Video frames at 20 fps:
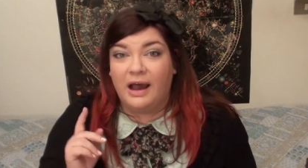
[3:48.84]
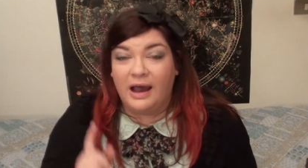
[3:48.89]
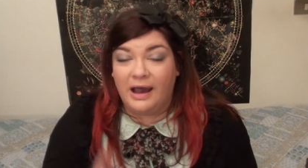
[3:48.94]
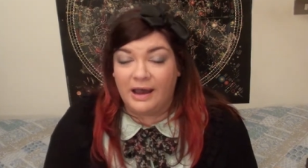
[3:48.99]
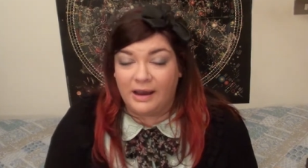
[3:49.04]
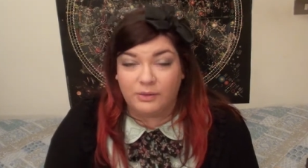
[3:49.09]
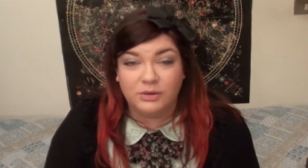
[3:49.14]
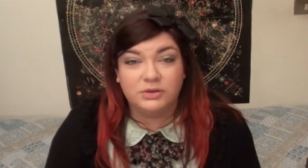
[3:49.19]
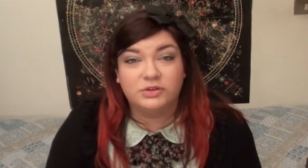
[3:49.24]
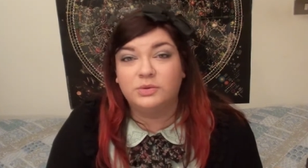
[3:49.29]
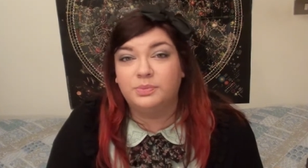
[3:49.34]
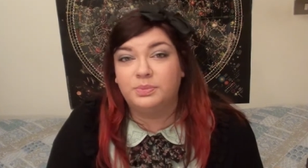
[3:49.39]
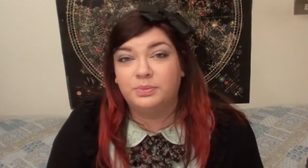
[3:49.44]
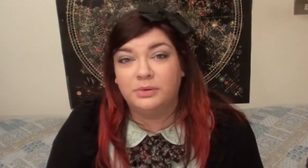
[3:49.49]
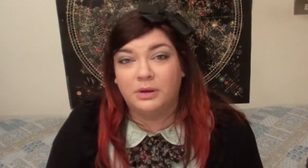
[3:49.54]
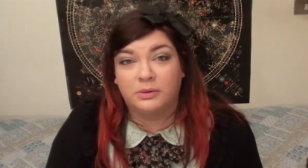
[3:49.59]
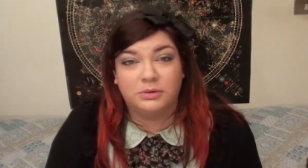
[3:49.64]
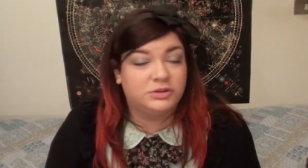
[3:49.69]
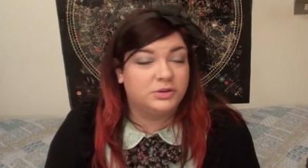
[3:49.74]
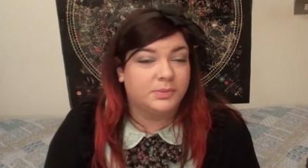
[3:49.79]
a questo,
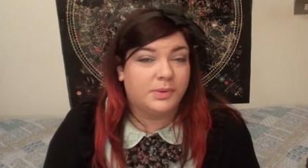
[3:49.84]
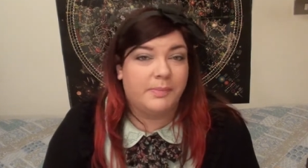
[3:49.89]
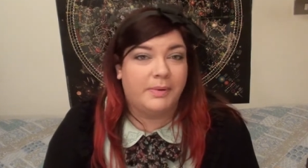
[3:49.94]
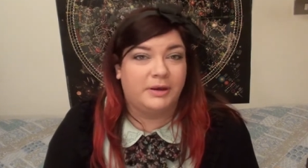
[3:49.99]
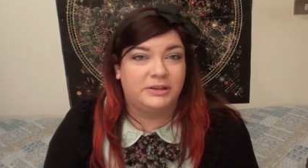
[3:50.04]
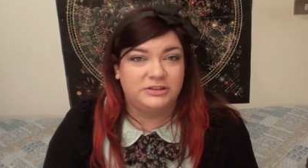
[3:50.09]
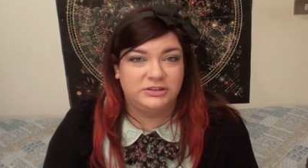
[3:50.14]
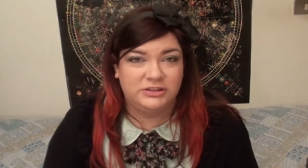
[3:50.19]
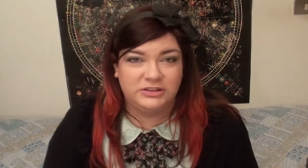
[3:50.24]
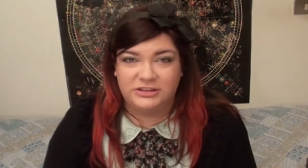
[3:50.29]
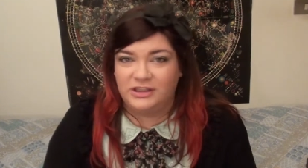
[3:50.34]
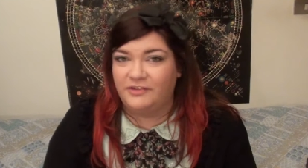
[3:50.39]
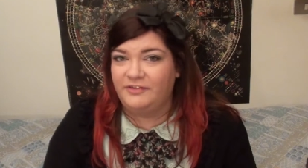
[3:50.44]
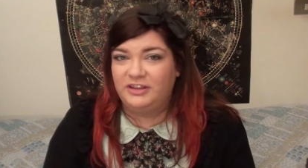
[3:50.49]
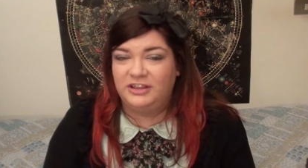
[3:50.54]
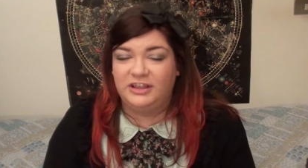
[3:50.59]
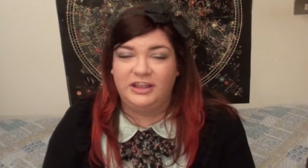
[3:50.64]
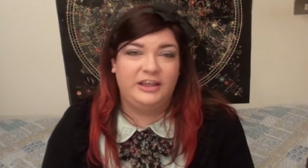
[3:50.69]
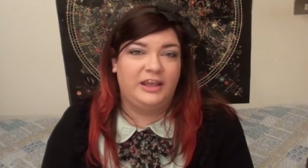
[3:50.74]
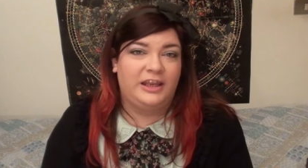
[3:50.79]
a questo proposito se
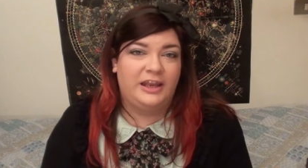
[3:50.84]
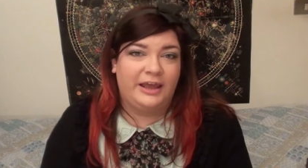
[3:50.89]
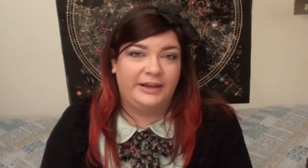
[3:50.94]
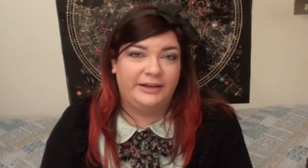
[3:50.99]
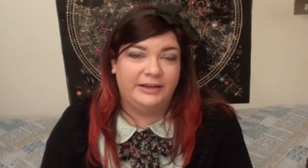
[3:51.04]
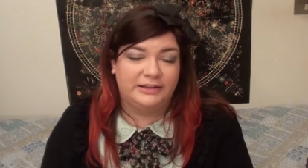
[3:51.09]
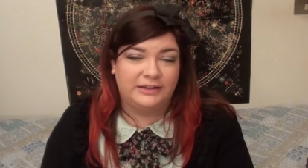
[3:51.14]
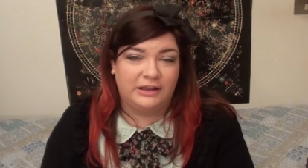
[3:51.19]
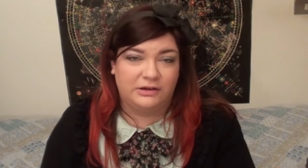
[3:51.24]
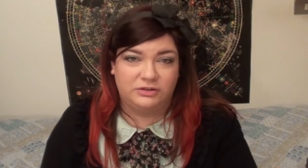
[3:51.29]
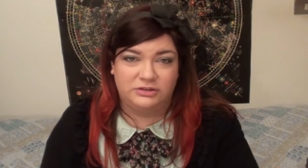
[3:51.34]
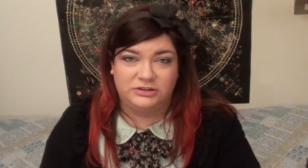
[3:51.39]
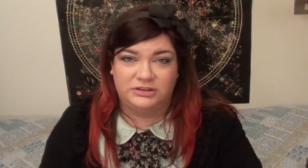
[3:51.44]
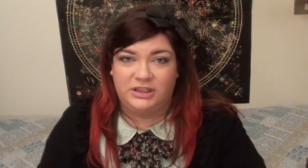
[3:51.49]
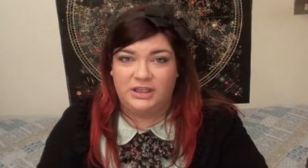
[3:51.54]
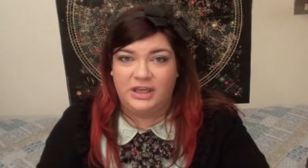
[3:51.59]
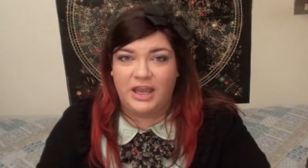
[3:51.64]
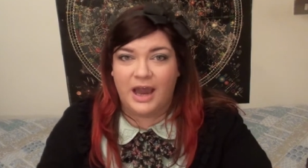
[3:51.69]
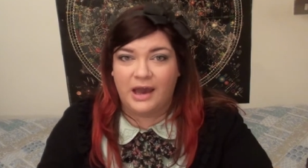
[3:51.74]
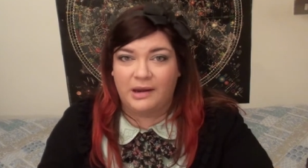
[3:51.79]
avete degli eyeliner da
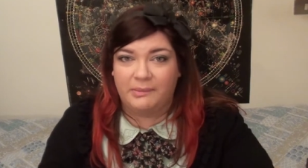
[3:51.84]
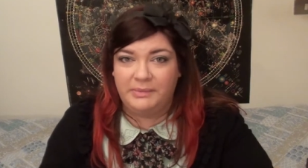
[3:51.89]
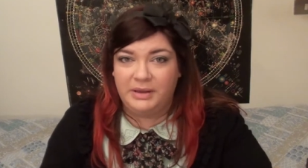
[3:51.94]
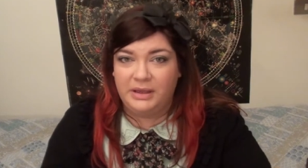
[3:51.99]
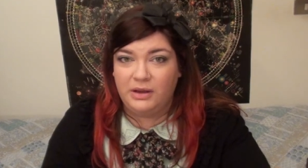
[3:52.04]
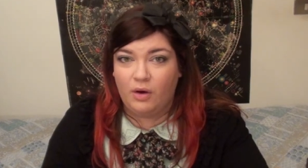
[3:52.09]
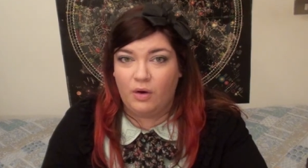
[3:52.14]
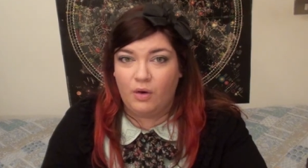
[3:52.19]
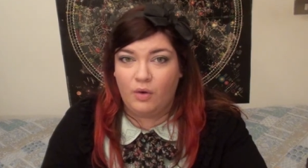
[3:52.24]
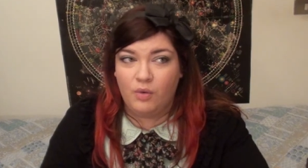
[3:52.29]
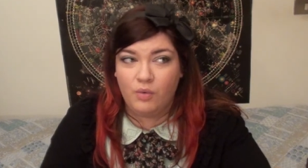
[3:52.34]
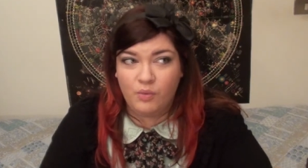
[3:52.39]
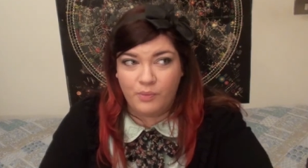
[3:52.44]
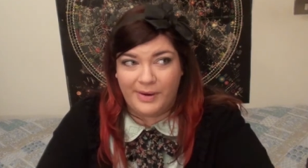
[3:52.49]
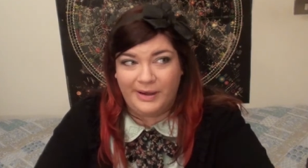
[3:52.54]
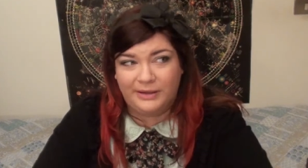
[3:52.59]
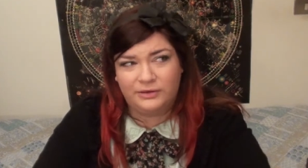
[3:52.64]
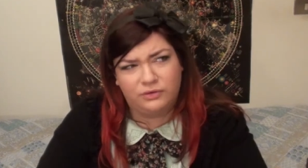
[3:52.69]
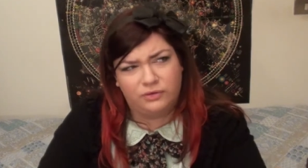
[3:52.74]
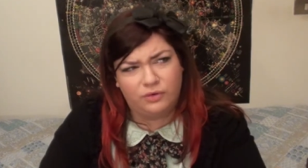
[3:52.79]
consigliarmi o un
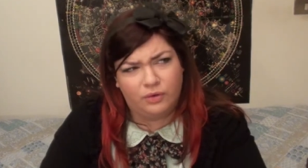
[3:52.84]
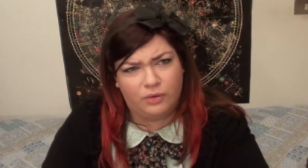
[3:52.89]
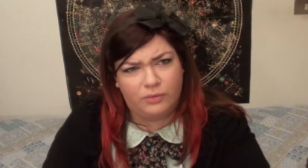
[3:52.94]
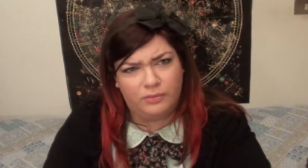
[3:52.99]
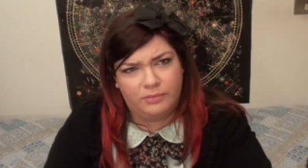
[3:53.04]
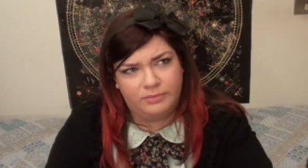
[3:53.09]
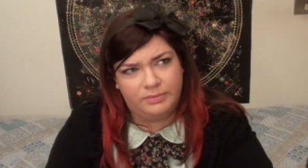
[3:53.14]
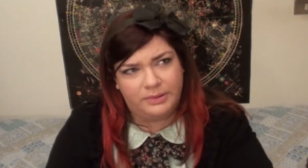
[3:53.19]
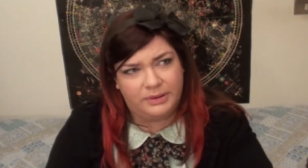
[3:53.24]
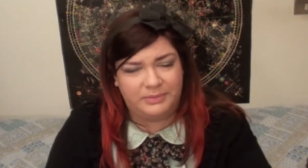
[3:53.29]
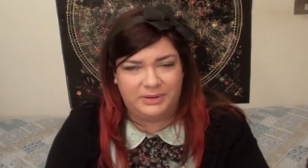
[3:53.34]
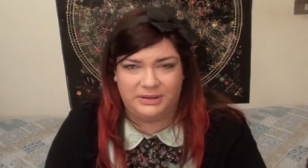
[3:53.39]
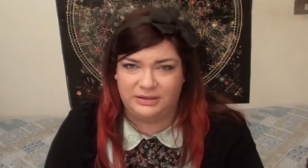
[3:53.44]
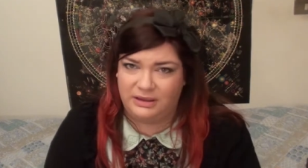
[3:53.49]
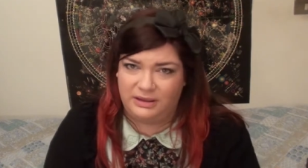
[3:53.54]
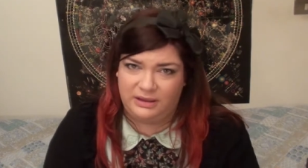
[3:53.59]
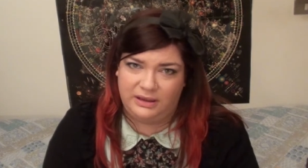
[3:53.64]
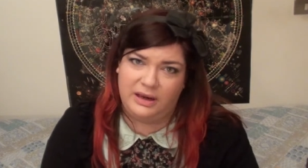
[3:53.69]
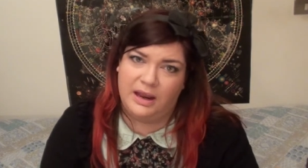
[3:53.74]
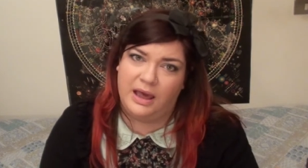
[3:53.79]
metodo per
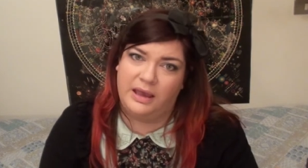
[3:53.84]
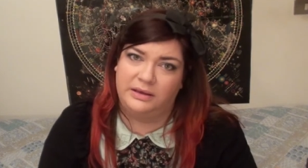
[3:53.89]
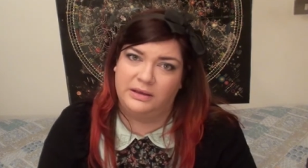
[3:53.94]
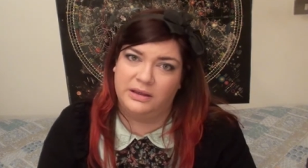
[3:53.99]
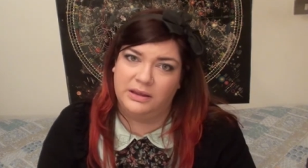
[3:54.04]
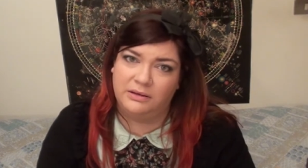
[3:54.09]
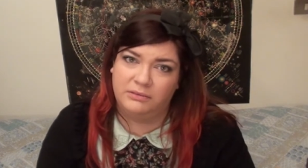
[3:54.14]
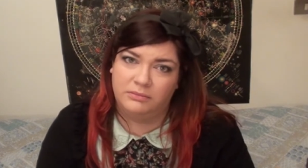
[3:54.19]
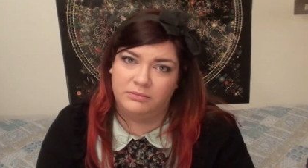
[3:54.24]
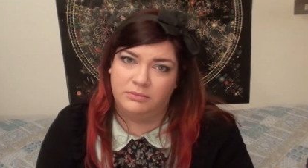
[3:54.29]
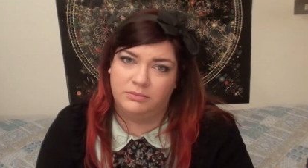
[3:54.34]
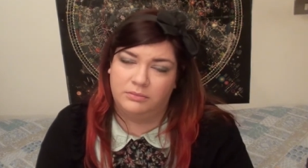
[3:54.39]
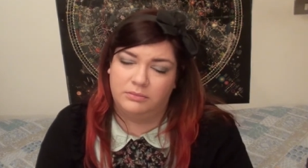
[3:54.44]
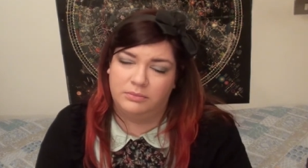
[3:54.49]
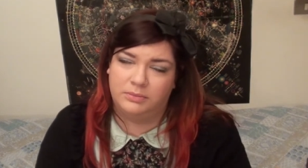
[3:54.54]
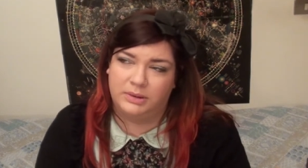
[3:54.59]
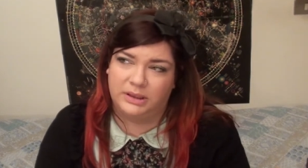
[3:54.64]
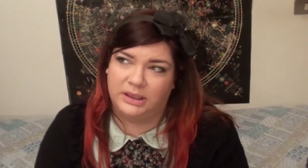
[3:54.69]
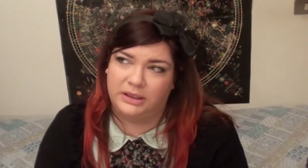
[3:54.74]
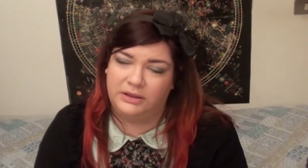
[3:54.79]
mettere l'eyeliner
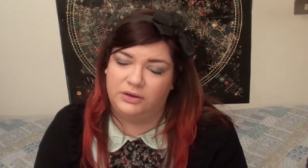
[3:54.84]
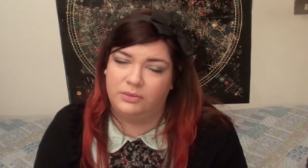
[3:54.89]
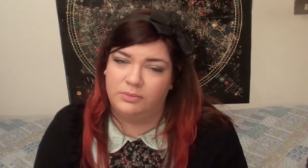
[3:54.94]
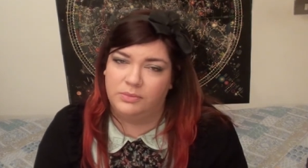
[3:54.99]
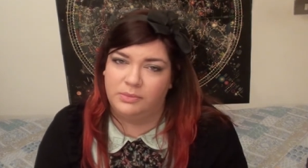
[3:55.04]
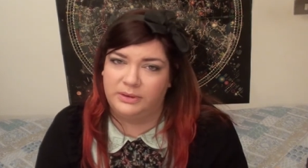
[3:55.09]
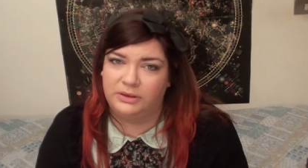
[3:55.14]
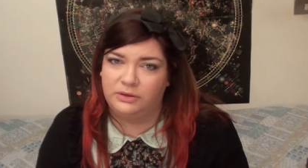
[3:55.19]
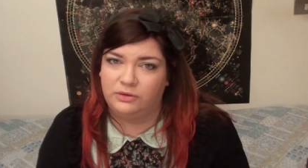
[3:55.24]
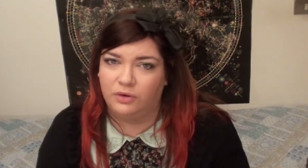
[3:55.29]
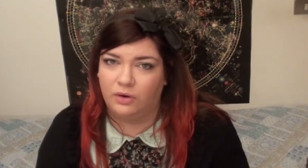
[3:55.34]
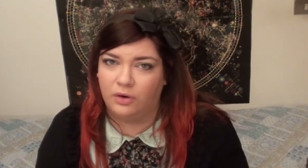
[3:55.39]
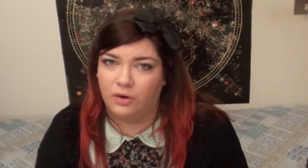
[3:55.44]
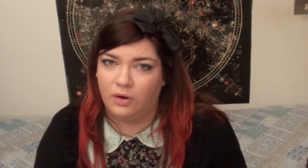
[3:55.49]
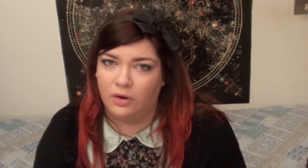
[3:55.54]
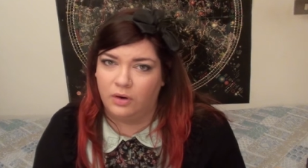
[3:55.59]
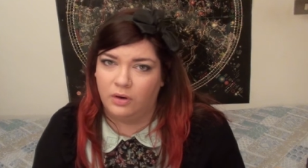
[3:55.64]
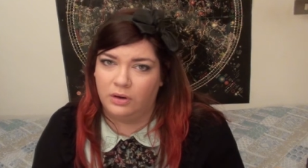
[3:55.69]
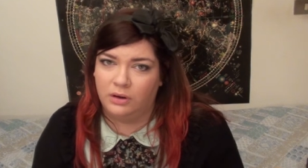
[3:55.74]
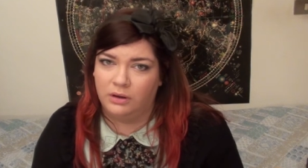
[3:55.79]
perché io al
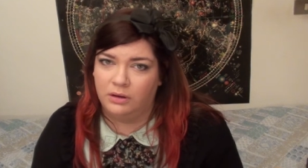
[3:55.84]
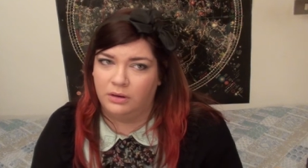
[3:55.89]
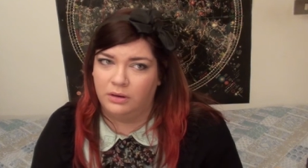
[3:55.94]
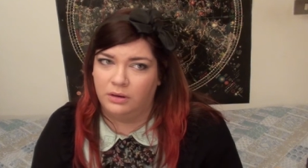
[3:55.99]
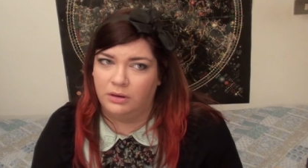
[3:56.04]
momento eh,